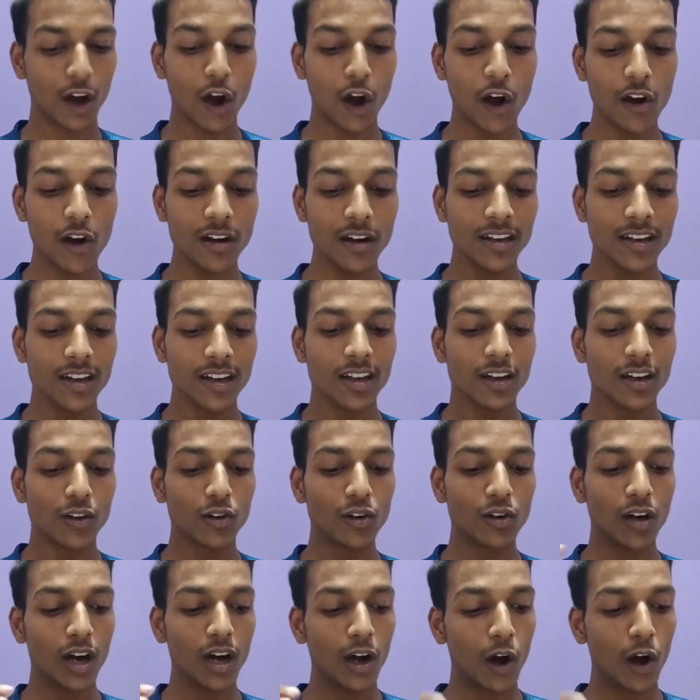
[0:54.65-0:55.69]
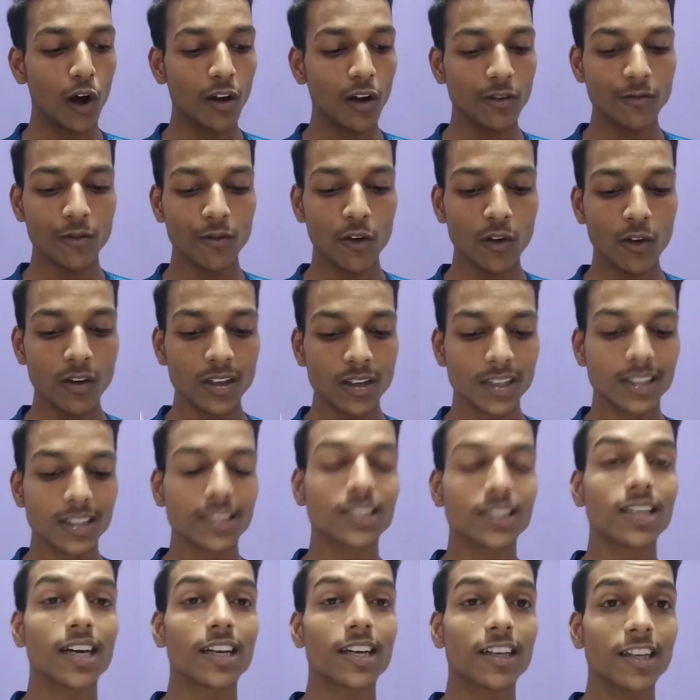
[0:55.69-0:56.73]
और और वो
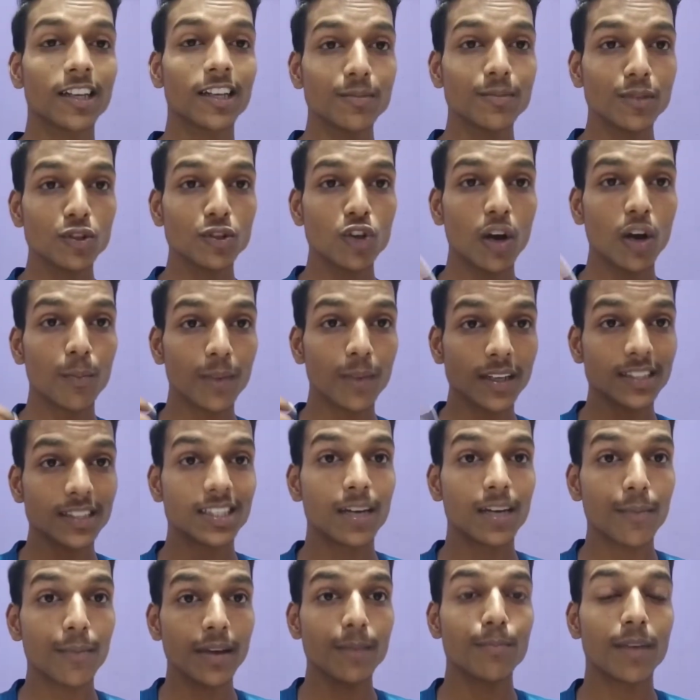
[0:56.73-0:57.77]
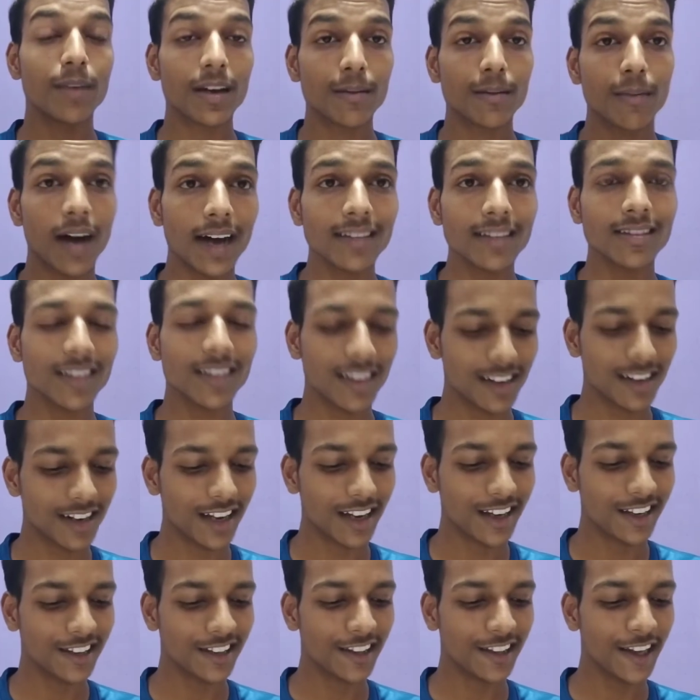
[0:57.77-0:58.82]
सर्कस में जो अपना समय बर्बाद कर
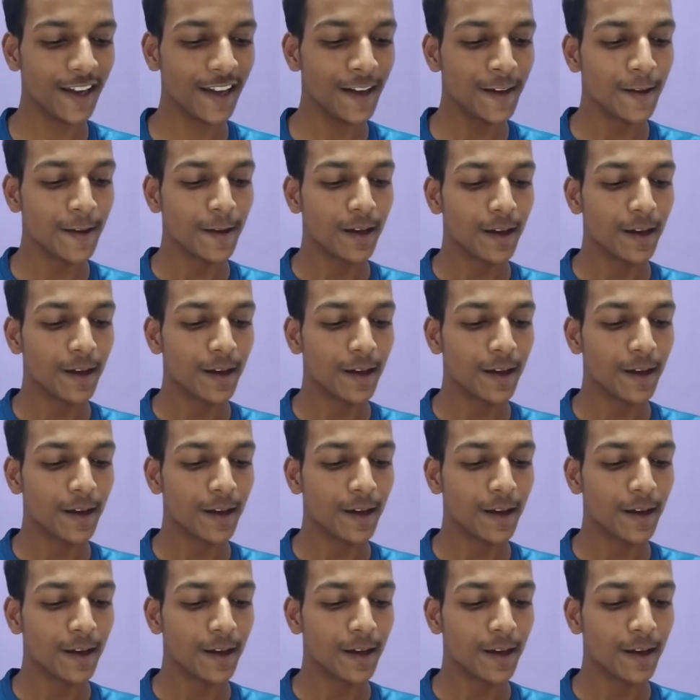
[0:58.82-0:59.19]
रहे थे